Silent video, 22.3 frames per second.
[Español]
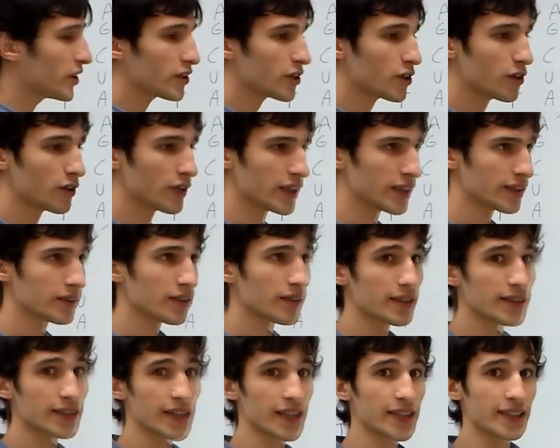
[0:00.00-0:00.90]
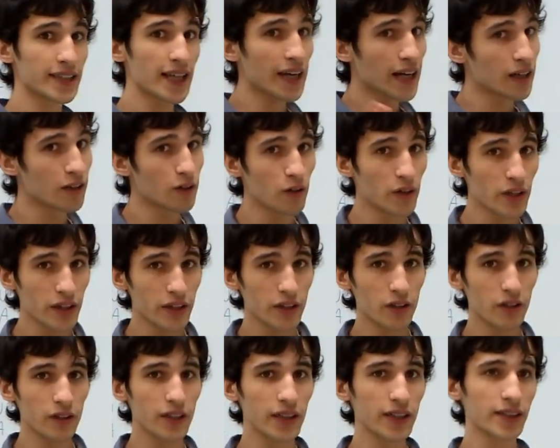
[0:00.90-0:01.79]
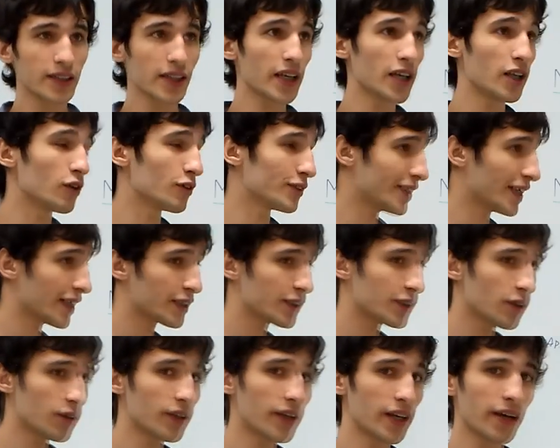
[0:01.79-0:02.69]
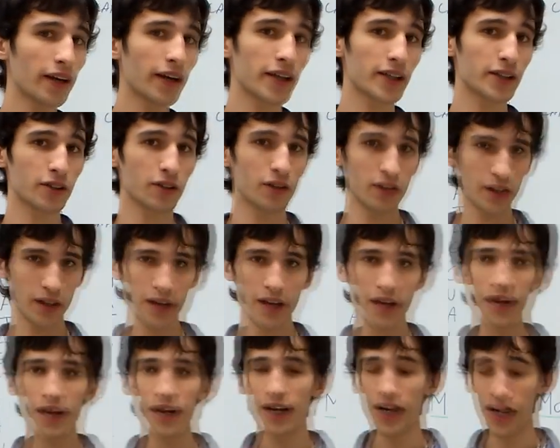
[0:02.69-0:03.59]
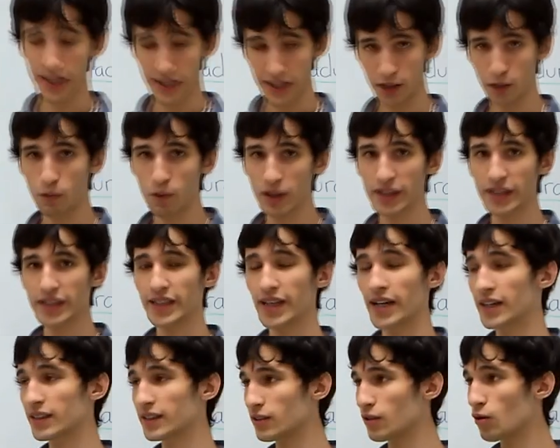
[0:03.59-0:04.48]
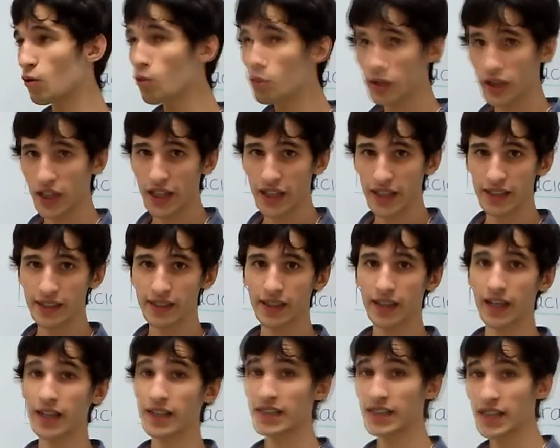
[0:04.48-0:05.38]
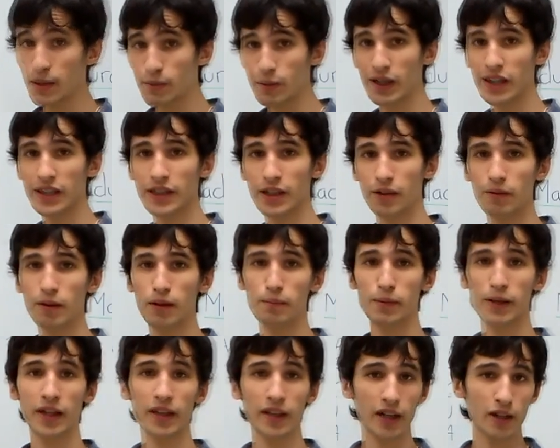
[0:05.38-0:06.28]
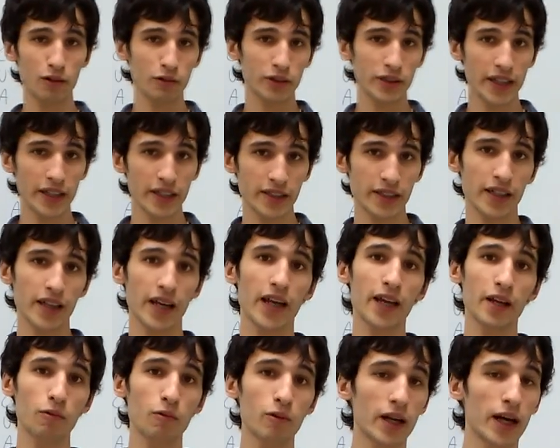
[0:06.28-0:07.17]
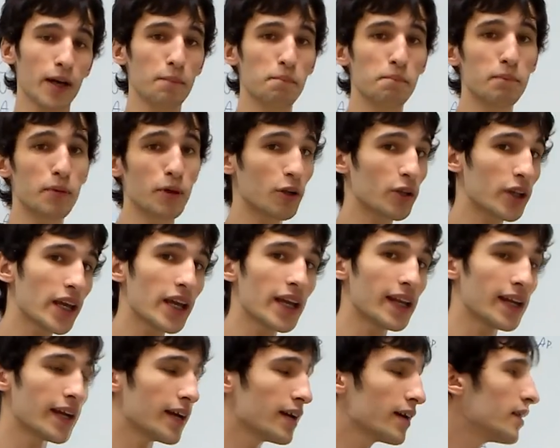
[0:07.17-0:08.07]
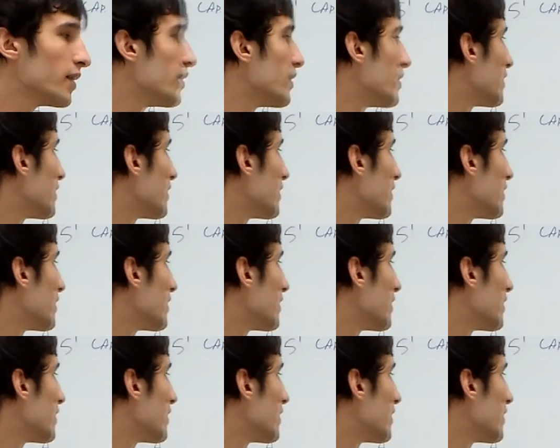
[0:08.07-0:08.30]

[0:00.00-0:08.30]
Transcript: intrones. Se sacan los intrones y los exones, que son las secuencias útiles que sí van a servir para traducirse en una proteína,